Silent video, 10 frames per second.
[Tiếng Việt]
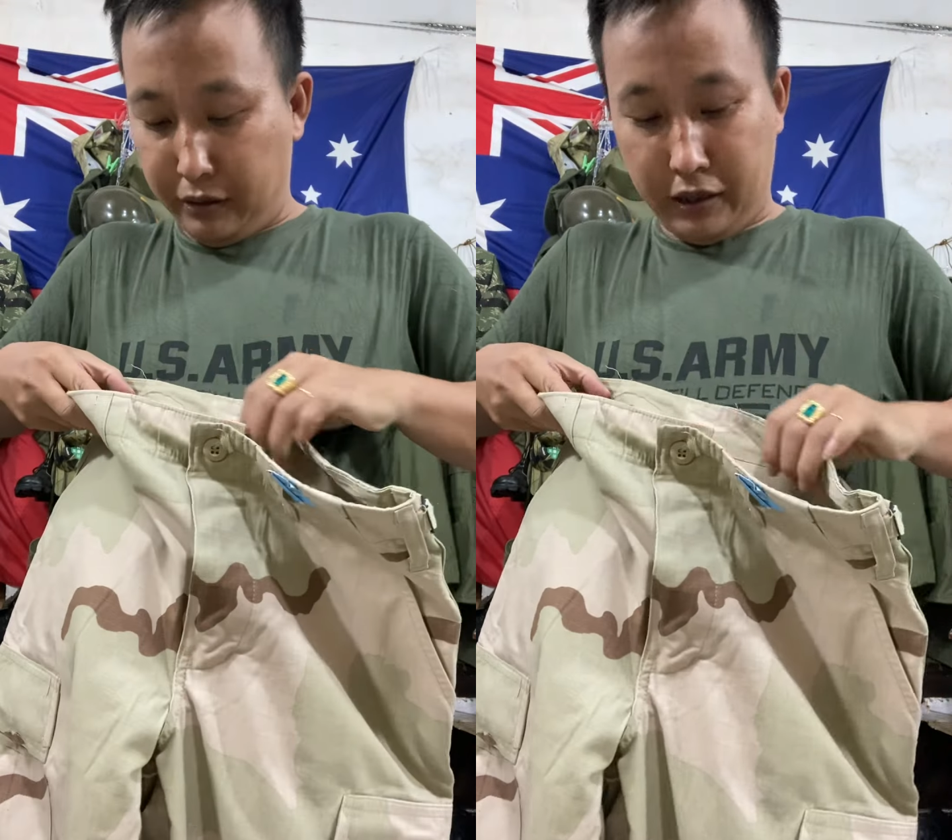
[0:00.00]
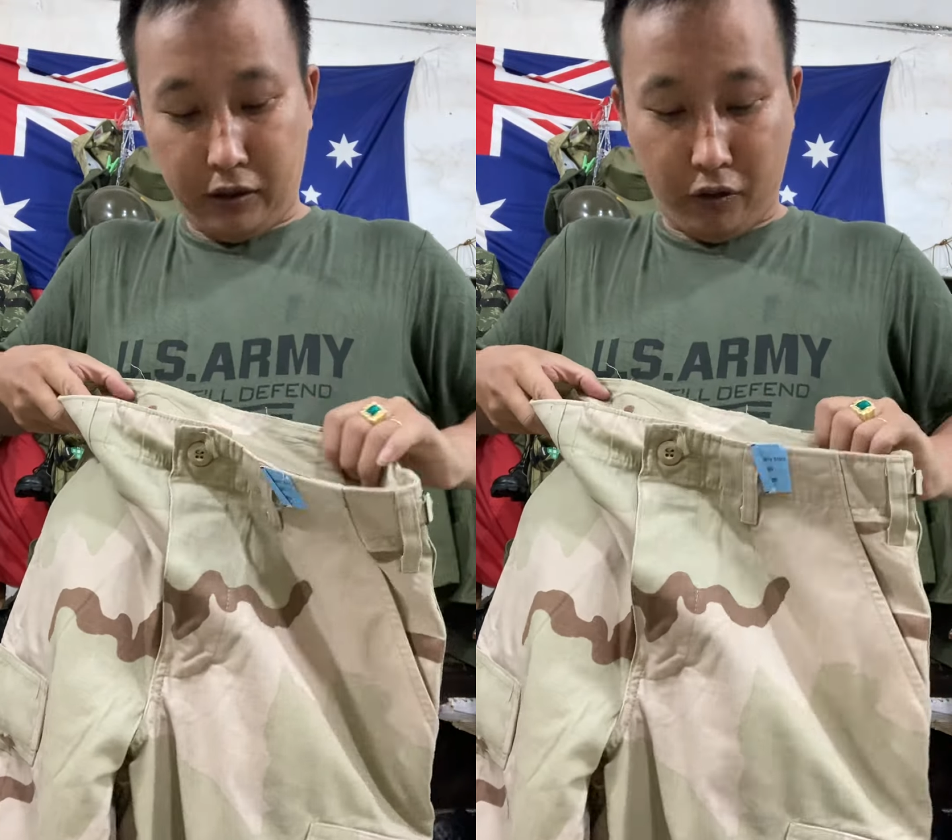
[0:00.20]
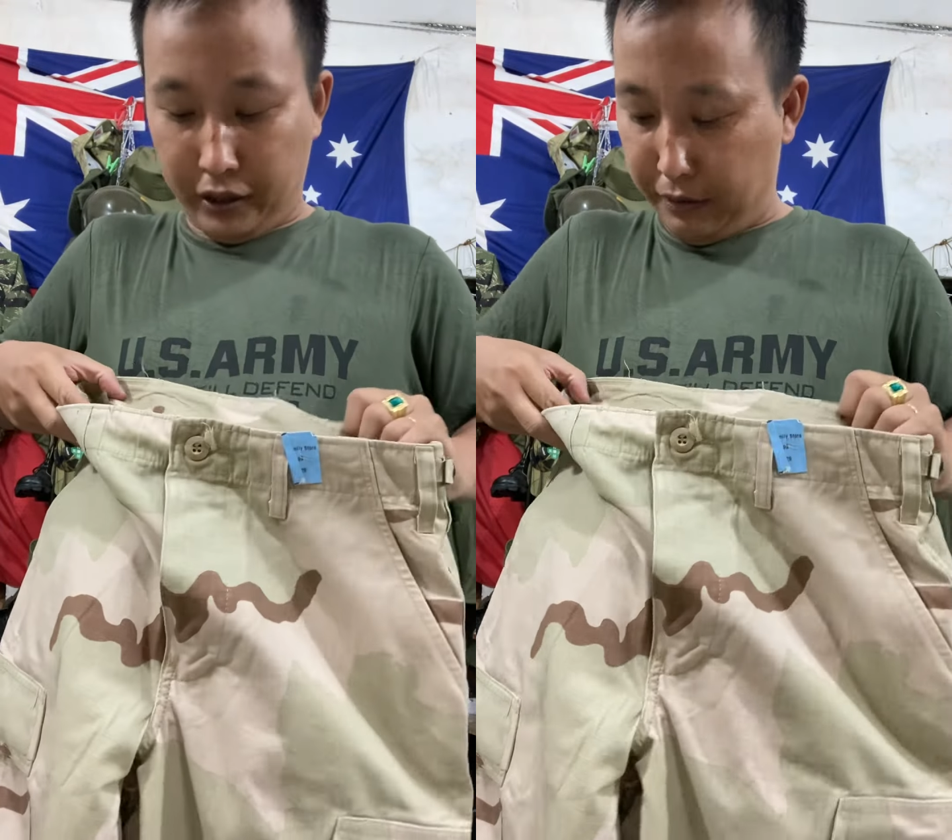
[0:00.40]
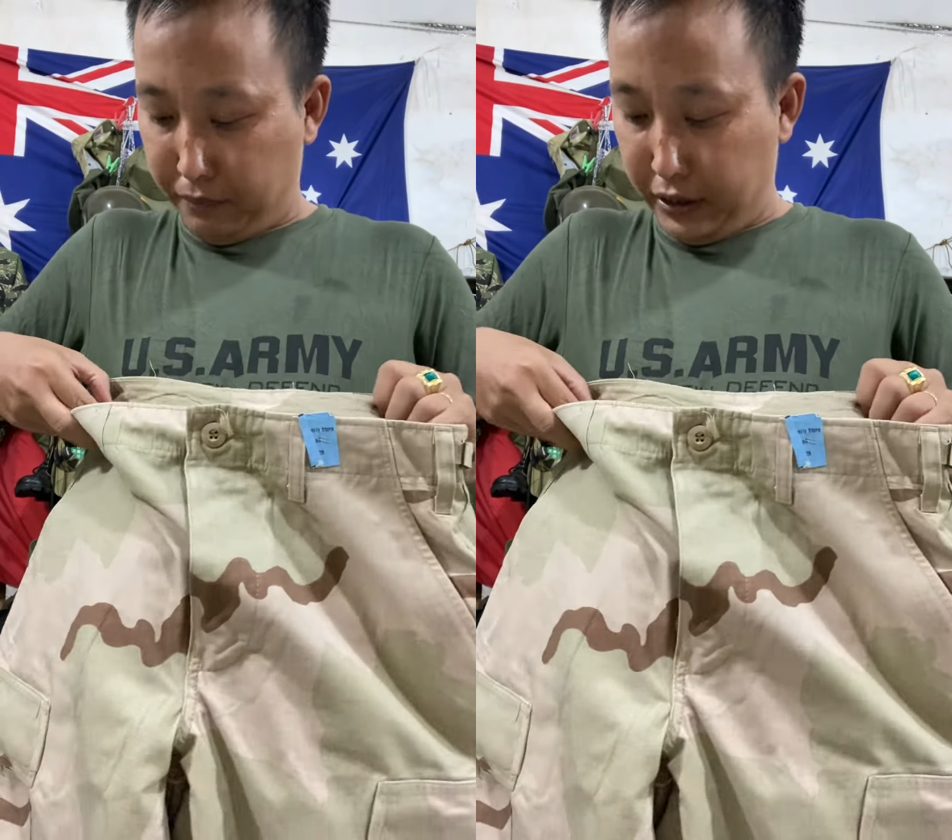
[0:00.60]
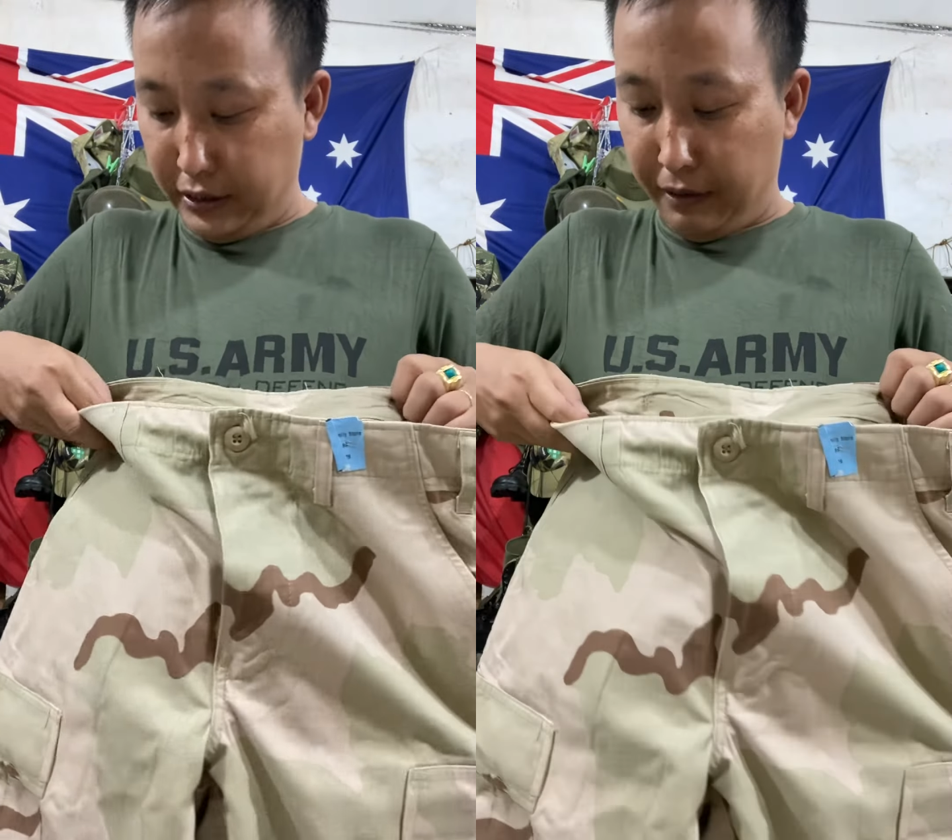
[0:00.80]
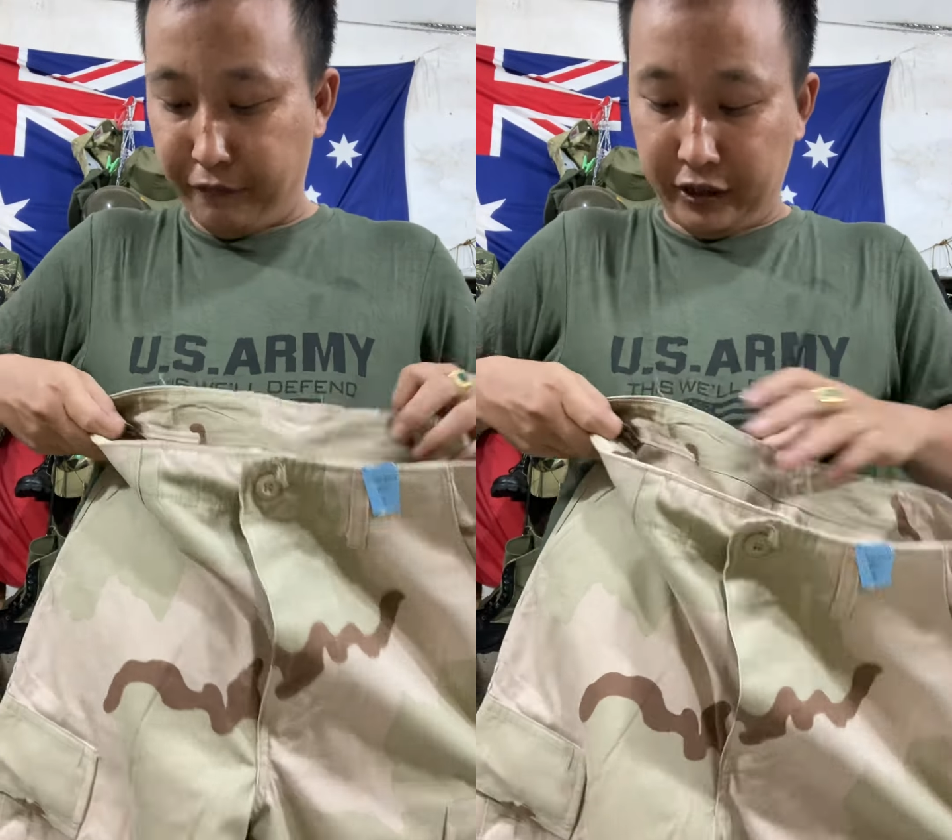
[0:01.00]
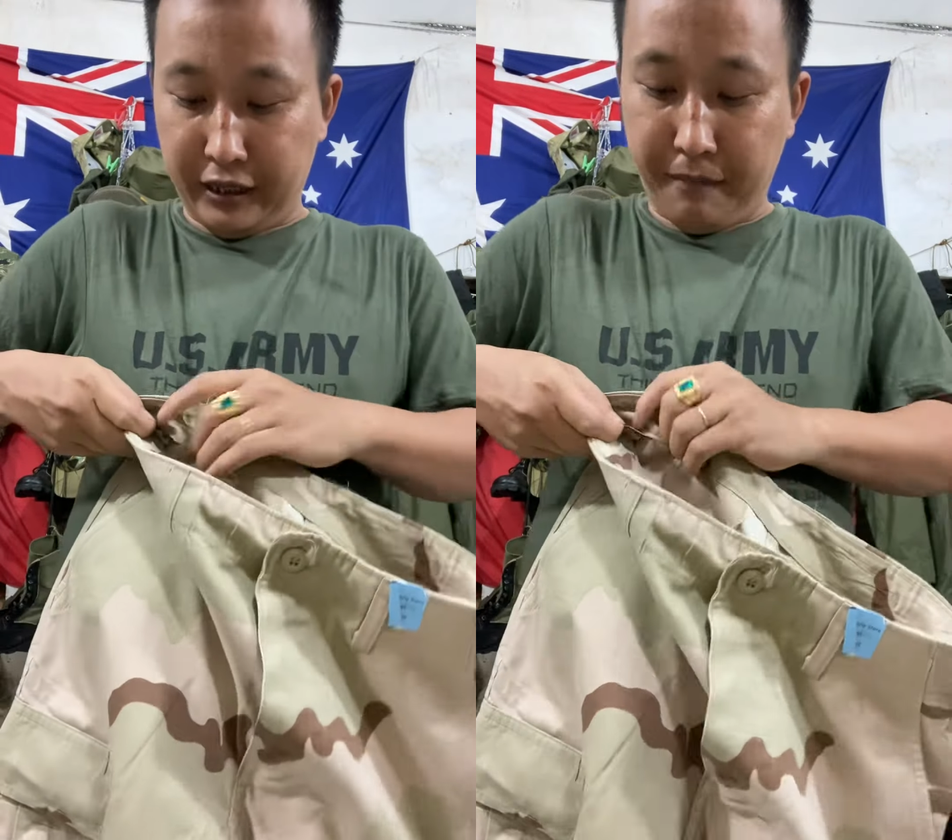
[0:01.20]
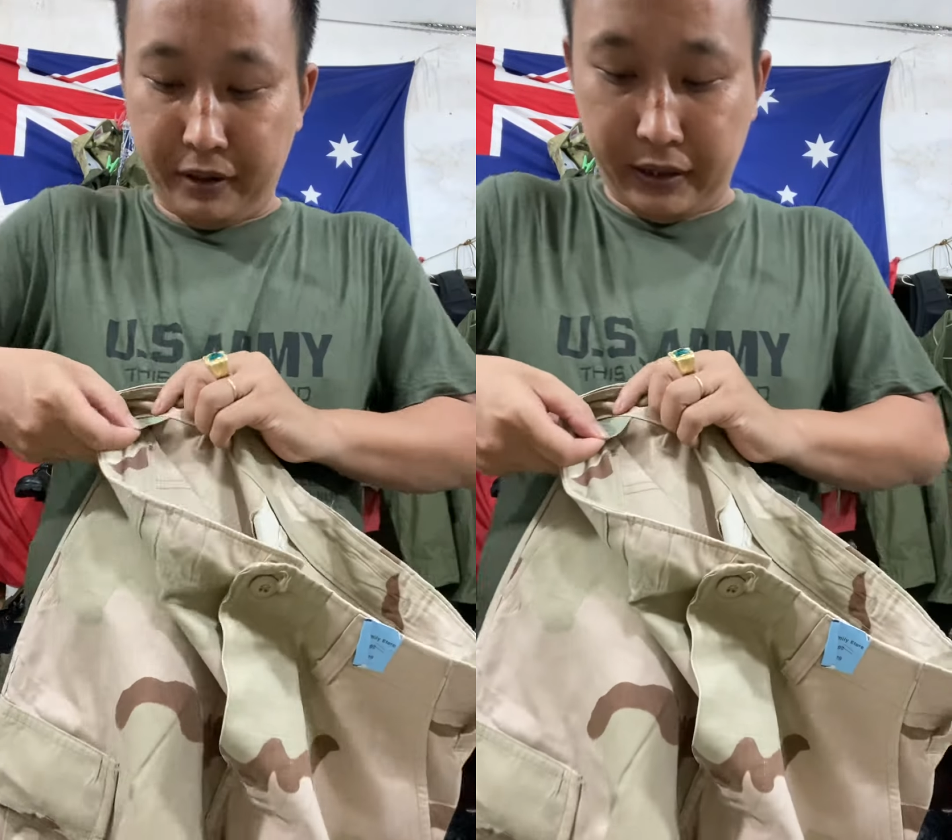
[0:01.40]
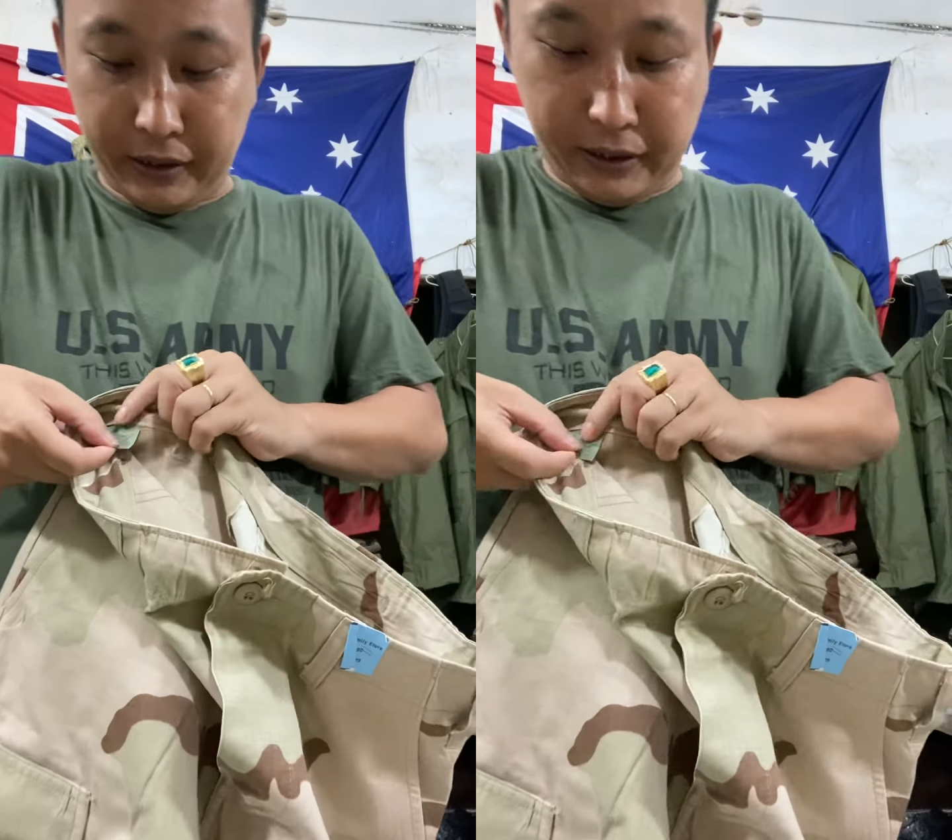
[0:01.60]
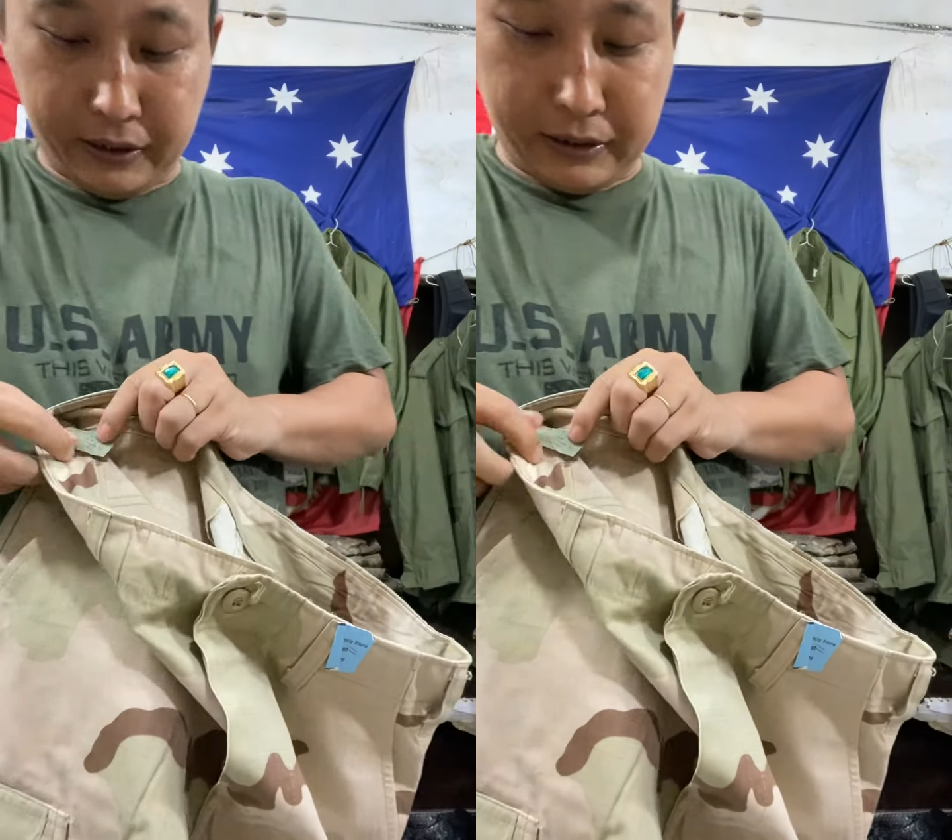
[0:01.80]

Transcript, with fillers: là gọi là mới trăm phần trăm á này